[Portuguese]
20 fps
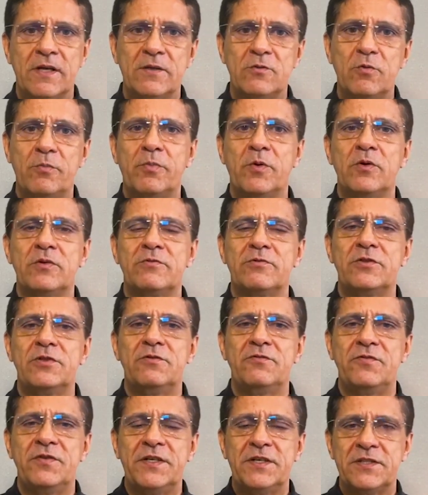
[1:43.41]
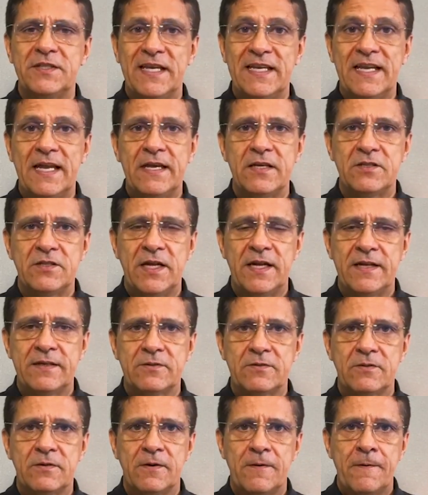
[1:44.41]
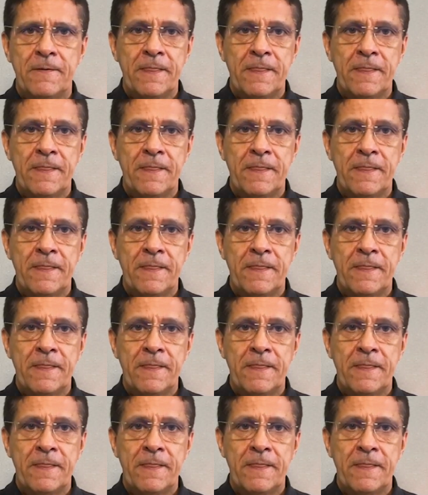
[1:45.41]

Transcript: que do ponto de vista energético.